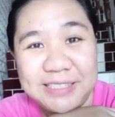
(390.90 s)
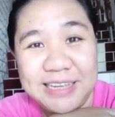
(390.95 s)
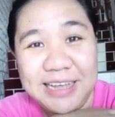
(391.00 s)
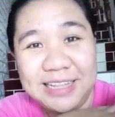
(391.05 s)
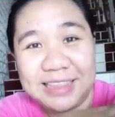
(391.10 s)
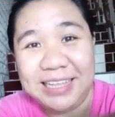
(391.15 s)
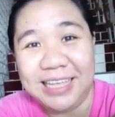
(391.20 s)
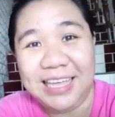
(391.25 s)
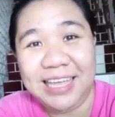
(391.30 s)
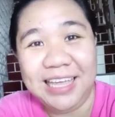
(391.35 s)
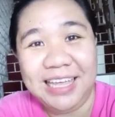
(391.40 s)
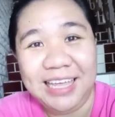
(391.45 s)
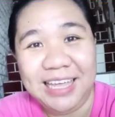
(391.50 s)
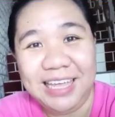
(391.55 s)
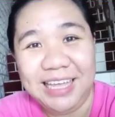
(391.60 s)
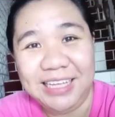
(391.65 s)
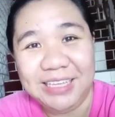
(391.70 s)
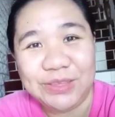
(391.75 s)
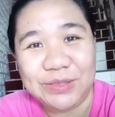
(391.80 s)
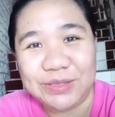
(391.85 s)
sa
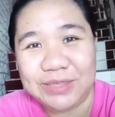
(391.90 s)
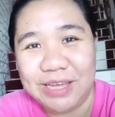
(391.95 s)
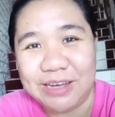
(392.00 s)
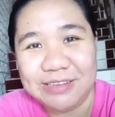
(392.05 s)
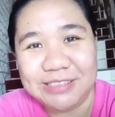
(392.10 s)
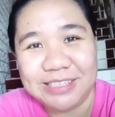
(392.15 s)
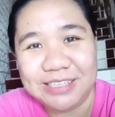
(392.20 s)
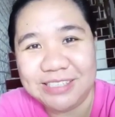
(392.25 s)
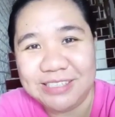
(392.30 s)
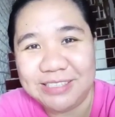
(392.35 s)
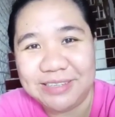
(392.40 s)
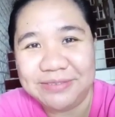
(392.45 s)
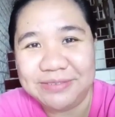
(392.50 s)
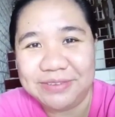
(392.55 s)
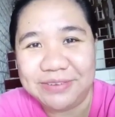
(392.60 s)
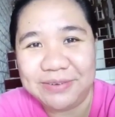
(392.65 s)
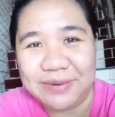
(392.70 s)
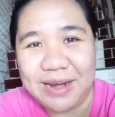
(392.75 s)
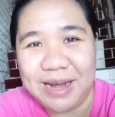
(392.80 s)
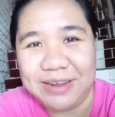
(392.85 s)
ating 2,000
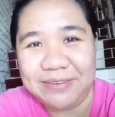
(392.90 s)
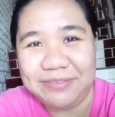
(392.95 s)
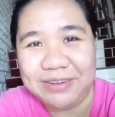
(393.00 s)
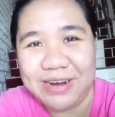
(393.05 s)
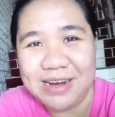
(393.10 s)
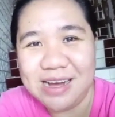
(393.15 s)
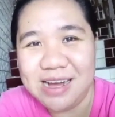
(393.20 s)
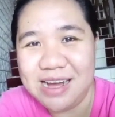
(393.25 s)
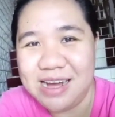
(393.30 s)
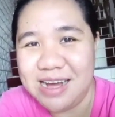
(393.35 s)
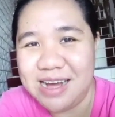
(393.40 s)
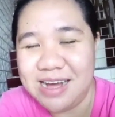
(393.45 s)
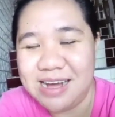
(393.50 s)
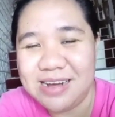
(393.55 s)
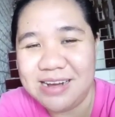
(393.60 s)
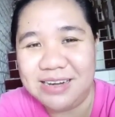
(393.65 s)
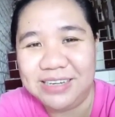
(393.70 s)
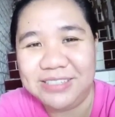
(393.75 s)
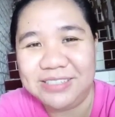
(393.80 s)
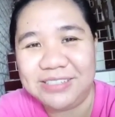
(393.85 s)

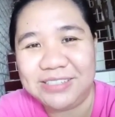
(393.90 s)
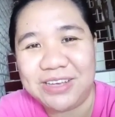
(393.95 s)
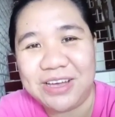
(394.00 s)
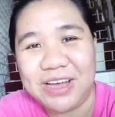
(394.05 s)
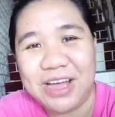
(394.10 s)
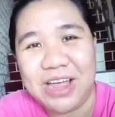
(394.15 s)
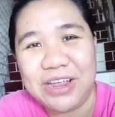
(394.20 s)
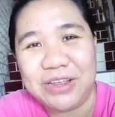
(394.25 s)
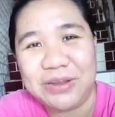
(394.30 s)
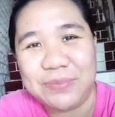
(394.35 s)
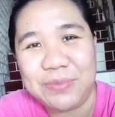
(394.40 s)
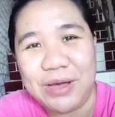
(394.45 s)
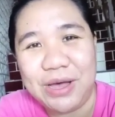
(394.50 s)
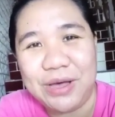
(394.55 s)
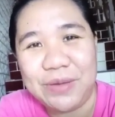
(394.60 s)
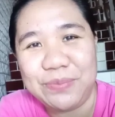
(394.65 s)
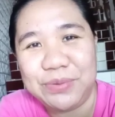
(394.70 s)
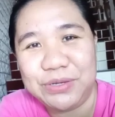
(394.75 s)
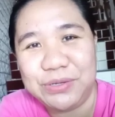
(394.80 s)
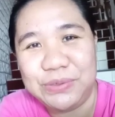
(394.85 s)
subscribers! So, ayun
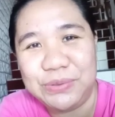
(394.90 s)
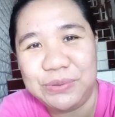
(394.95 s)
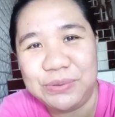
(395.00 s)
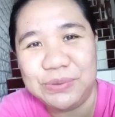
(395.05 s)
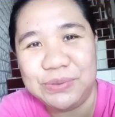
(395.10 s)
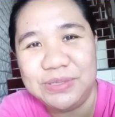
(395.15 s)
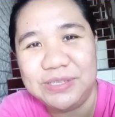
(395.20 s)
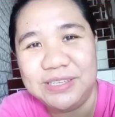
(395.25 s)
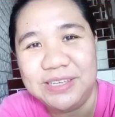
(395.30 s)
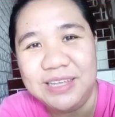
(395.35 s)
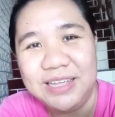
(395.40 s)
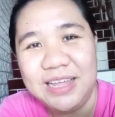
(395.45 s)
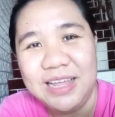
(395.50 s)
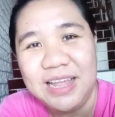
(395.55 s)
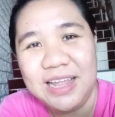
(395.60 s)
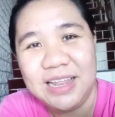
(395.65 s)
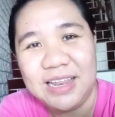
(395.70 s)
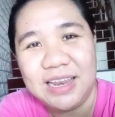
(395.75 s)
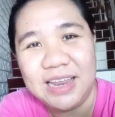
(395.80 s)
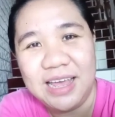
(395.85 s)
mga kabishoes,
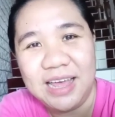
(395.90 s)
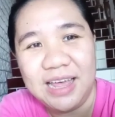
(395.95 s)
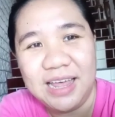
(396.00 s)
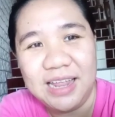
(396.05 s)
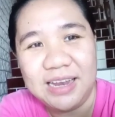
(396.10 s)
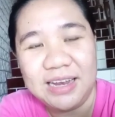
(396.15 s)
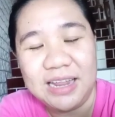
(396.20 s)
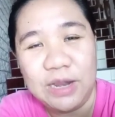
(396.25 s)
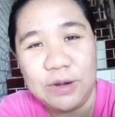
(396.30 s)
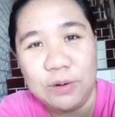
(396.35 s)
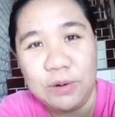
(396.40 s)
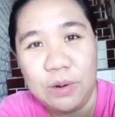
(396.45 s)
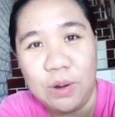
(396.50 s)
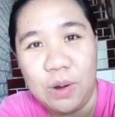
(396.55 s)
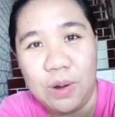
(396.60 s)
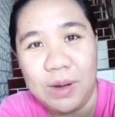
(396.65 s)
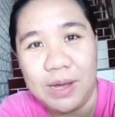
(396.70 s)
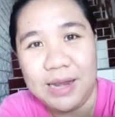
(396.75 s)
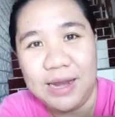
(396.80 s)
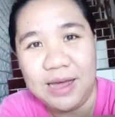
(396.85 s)
na
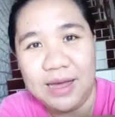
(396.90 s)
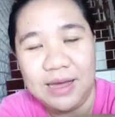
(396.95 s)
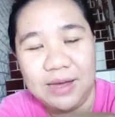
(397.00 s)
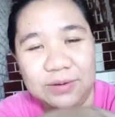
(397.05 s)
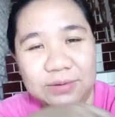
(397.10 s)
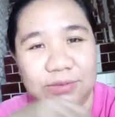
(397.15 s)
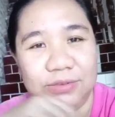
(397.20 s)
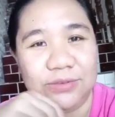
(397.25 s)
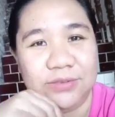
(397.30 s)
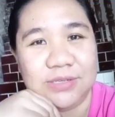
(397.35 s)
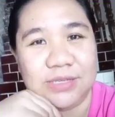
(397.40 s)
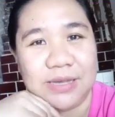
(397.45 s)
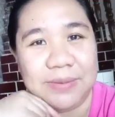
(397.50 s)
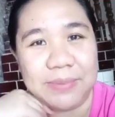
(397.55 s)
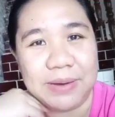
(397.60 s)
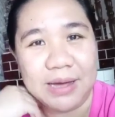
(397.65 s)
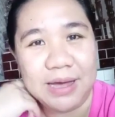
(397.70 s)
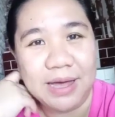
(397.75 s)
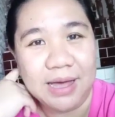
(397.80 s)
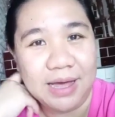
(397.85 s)
naluloka lang ako dun sa
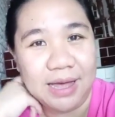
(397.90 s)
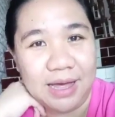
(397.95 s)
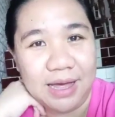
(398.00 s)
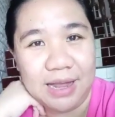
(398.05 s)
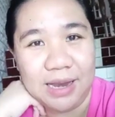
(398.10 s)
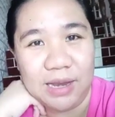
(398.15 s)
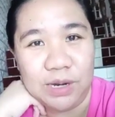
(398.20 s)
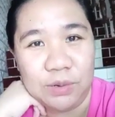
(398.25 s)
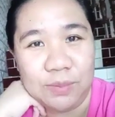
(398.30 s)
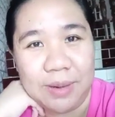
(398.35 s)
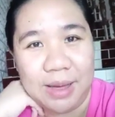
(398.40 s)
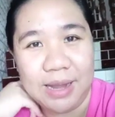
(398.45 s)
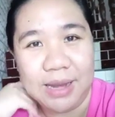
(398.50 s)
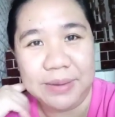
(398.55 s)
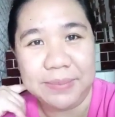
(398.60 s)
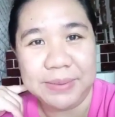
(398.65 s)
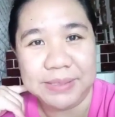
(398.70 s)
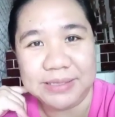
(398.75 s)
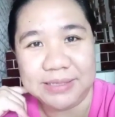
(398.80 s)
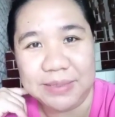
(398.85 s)
mga
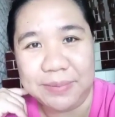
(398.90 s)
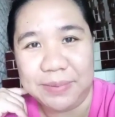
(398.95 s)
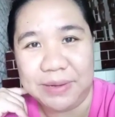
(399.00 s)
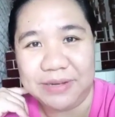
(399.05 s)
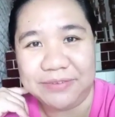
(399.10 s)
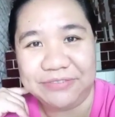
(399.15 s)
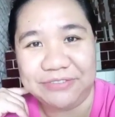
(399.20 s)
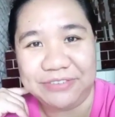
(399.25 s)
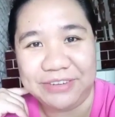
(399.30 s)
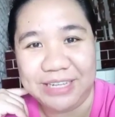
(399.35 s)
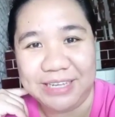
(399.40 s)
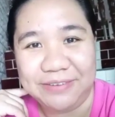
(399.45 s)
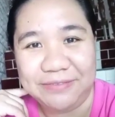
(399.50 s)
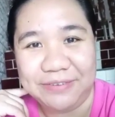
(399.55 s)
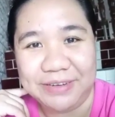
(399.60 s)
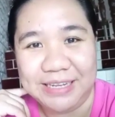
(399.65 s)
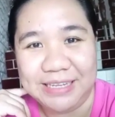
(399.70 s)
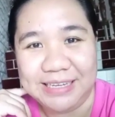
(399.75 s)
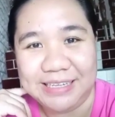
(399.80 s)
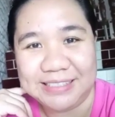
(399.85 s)
lumalabas na mga
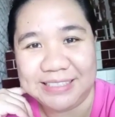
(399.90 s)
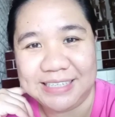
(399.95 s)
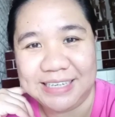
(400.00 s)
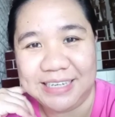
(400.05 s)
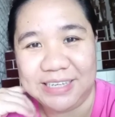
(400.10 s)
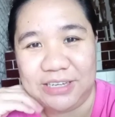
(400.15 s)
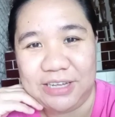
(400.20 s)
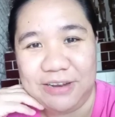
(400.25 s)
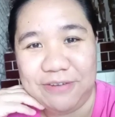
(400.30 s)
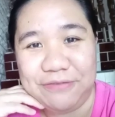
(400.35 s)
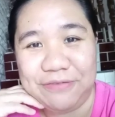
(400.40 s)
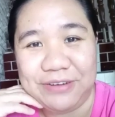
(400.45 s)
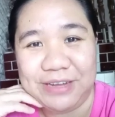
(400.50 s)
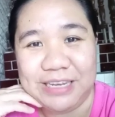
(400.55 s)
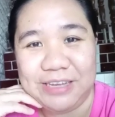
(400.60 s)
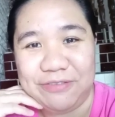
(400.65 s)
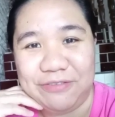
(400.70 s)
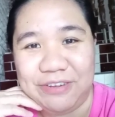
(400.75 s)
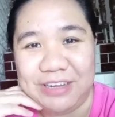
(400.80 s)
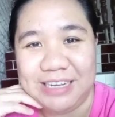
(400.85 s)
valibalita, ganun,
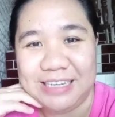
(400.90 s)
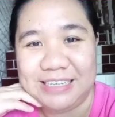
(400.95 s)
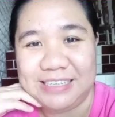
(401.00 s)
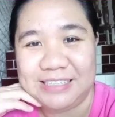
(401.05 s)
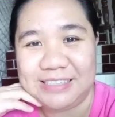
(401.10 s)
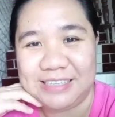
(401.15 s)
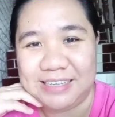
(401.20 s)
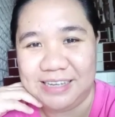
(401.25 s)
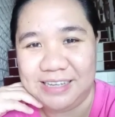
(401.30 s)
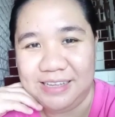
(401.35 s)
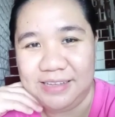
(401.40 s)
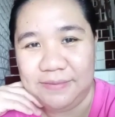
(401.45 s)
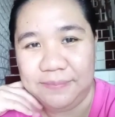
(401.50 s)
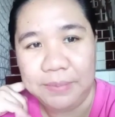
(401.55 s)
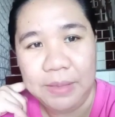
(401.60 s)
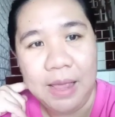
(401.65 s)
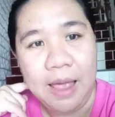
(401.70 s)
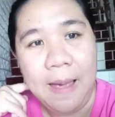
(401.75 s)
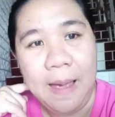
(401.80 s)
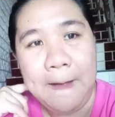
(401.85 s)
valibalita,
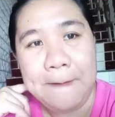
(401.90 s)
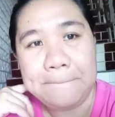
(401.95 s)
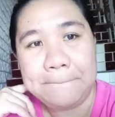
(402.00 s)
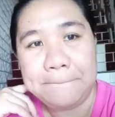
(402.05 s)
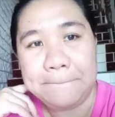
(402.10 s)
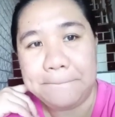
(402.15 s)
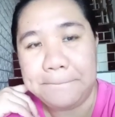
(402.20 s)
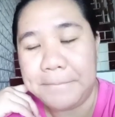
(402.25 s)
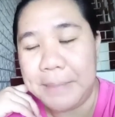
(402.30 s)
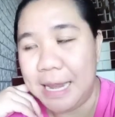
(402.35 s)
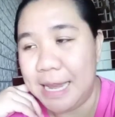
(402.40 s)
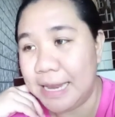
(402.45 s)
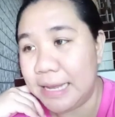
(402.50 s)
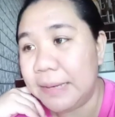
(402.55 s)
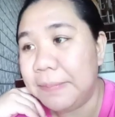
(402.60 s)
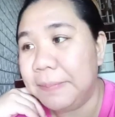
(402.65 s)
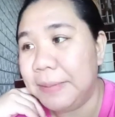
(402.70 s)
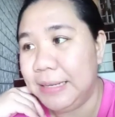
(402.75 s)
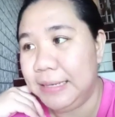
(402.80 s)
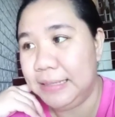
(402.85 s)

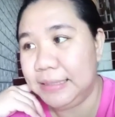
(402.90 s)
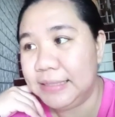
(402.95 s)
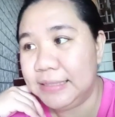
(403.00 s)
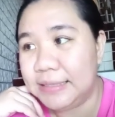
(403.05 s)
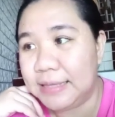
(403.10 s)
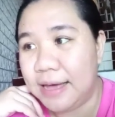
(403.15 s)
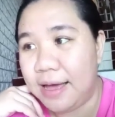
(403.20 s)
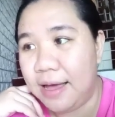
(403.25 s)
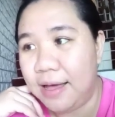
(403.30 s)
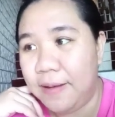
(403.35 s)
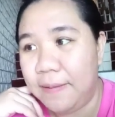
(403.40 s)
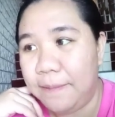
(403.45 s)
valibalita.